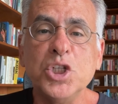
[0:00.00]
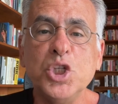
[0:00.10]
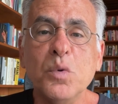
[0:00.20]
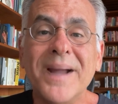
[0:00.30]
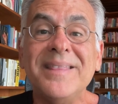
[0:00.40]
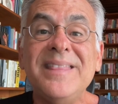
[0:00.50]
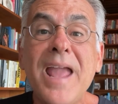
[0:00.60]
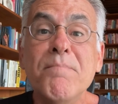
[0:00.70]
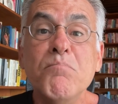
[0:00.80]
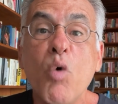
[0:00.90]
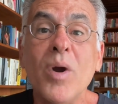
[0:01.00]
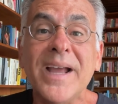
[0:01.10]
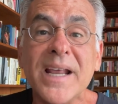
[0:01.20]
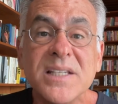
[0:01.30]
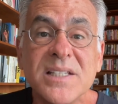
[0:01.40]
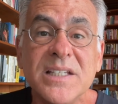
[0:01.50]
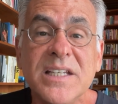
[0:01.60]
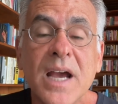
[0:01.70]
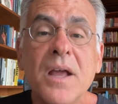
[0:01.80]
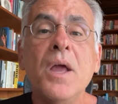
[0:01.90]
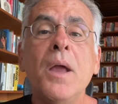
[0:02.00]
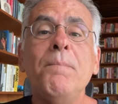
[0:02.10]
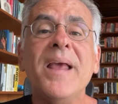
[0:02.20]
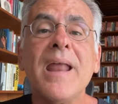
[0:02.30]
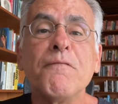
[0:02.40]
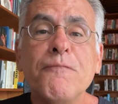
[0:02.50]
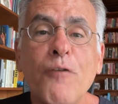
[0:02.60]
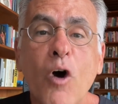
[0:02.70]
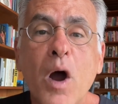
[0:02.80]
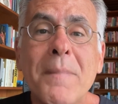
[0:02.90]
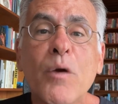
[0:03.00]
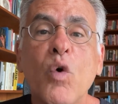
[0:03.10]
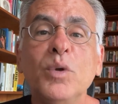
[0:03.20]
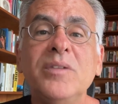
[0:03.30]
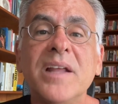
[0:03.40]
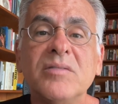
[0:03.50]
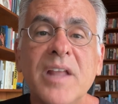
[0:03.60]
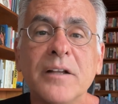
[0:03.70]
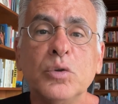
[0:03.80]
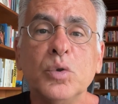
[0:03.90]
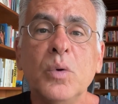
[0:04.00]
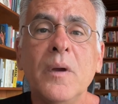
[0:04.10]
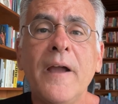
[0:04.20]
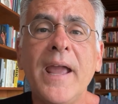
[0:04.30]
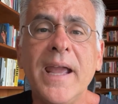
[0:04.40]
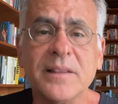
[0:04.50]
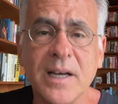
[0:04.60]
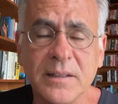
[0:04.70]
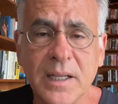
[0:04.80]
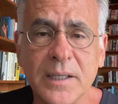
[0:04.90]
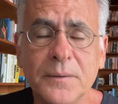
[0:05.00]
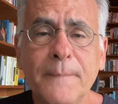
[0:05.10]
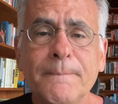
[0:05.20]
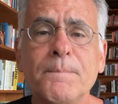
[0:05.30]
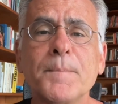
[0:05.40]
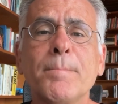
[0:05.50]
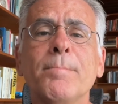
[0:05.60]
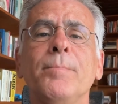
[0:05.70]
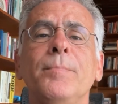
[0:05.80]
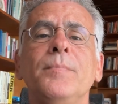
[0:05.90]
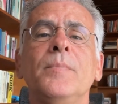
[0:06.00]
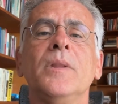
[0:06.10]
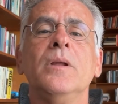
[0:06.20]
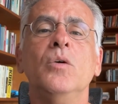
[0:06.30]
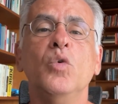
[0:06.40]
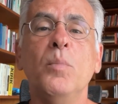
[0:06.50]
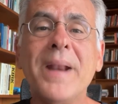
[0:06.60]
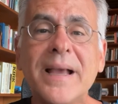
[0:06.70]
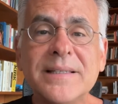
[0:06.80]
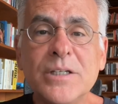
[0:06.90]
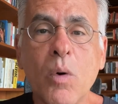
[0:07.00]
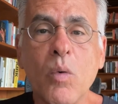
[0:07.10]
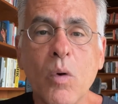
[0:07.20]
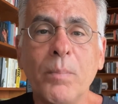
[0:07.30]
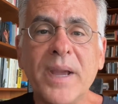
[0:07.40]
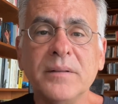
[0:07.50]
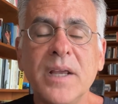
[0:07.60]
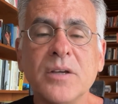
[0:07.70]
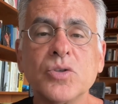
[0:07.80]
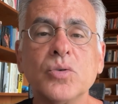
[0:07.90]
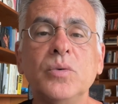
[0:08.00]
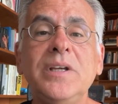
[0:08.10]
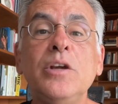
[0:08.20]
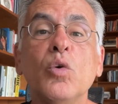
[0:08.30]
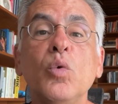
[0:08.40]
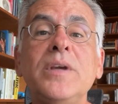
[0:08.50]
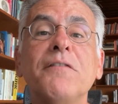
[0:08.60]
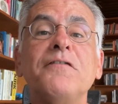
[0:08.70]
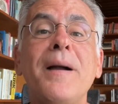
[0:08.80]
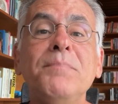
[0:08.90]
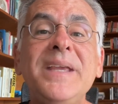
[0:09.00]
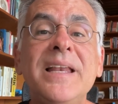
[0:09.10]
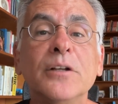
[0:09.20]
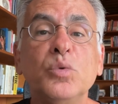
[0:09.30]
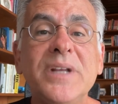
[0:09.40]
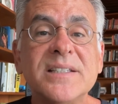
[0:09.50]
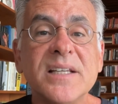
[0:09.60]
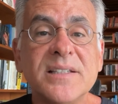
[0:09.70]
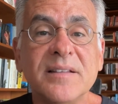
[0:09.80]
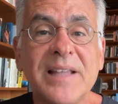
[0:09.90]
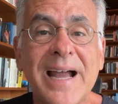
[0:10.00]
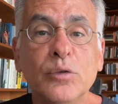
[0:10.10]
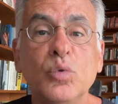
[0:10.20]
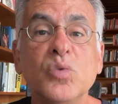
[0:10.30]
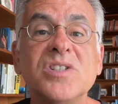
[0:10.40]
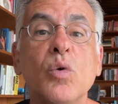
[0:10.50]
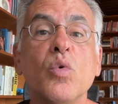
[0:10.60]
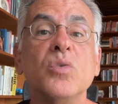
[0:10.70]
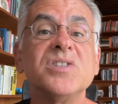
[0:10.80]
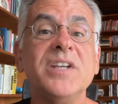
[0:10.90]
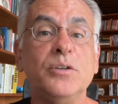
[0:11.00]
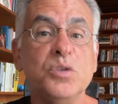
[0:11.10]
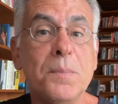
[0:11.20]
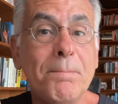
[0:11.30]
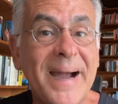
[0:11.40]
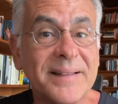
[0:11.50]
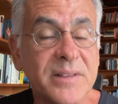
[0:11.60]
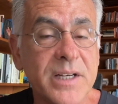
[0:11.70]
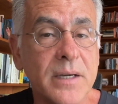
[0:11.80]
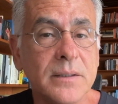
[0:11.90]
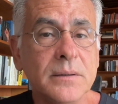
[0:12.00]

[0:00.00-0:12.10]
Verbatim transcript: de uma democracia pela forma como o detento é tratado. O Brasil ao qual pertenço inclui a família do necessitado no seu conceito de pátria.